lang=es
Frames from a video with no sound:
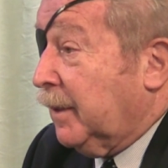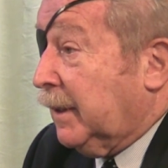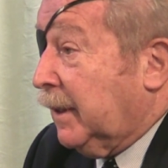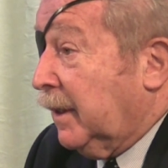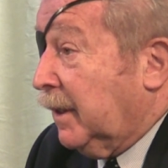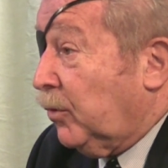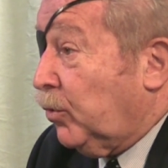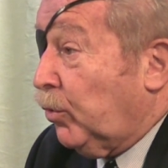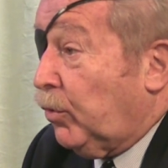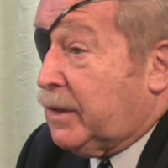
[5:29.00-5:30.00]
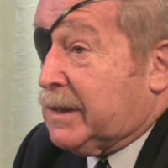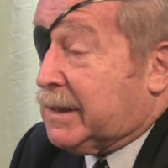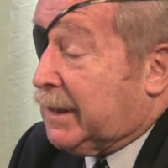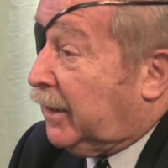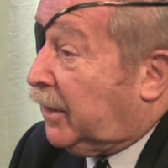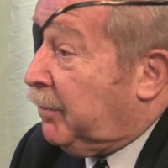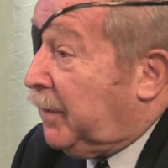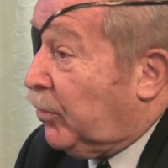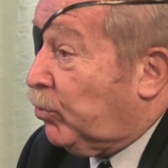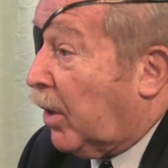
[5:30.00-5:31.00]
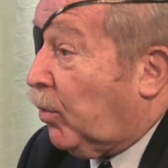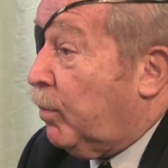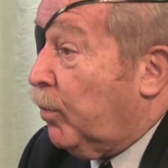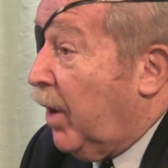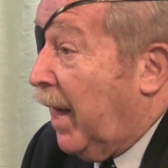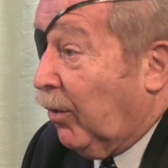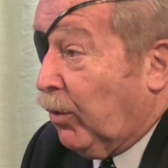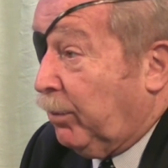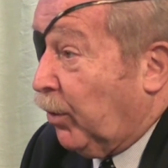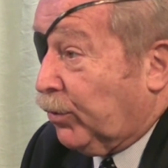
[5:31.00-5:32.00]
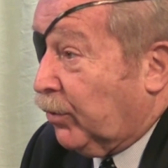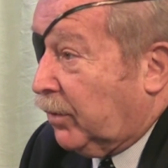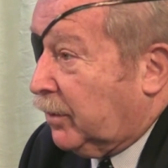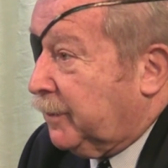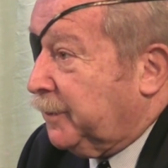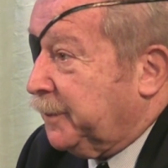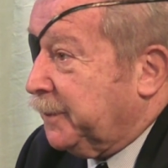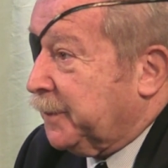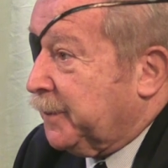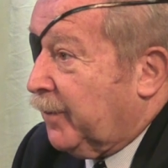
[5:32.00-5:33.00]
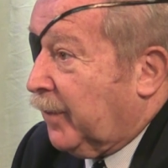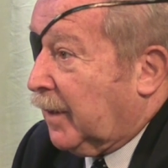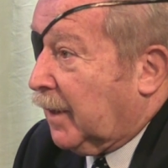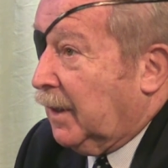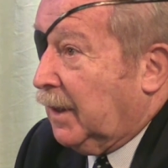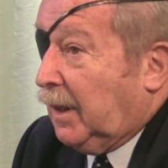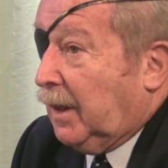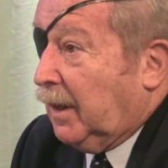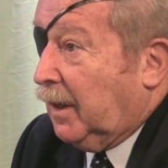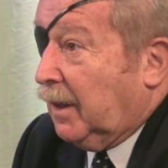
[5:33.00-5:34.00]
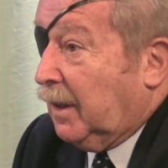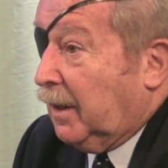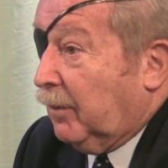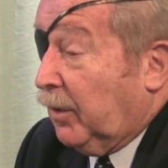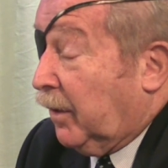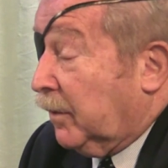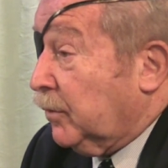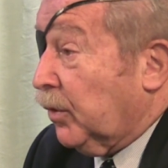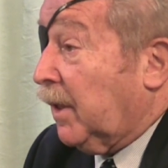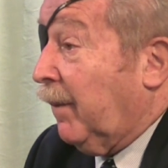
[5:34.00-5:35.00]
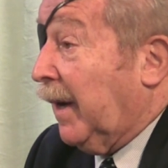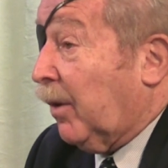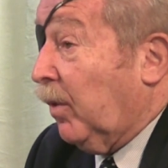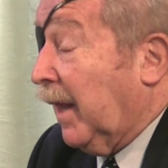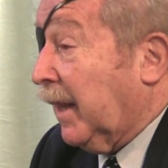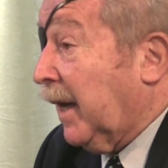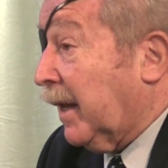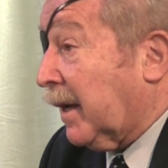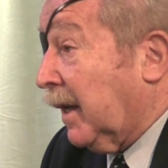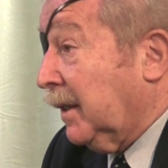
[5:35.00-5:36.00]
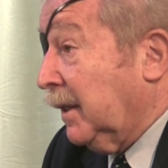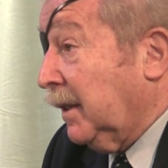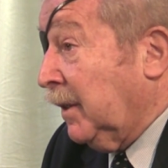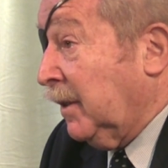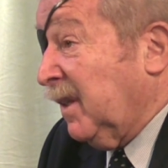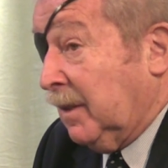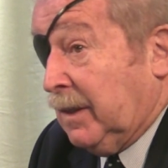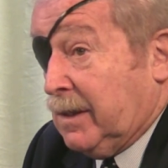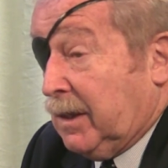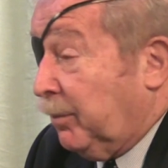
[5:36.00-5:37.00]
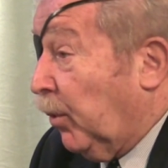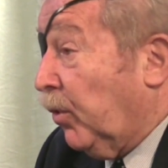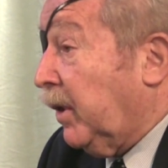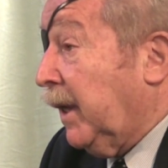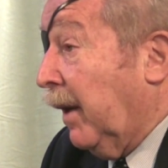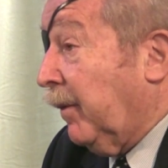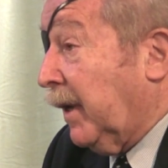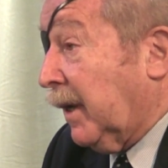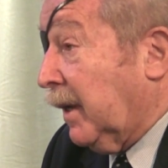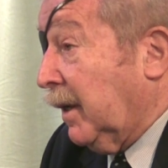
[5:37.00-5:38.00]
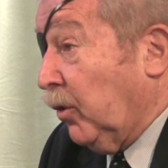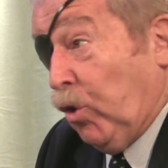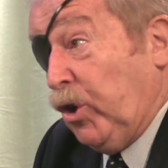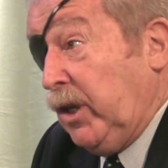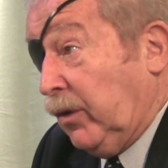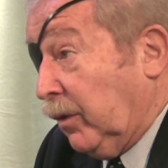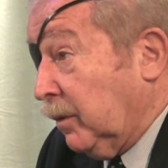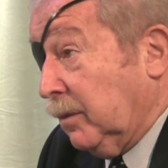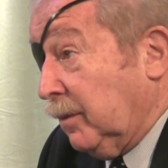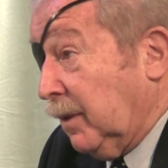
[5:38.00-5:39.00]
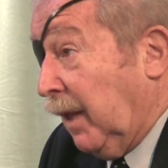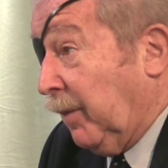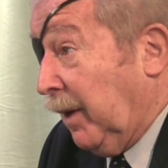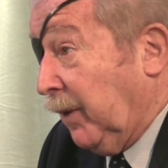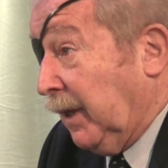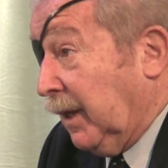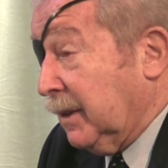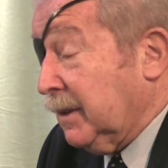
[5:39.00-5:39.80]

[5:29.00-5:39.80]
eh, todo ese sentimiento acumulado explotó. Y bueno, yo estaba en la escuela de guerra, es decir, podría haber no oído las Malvinas.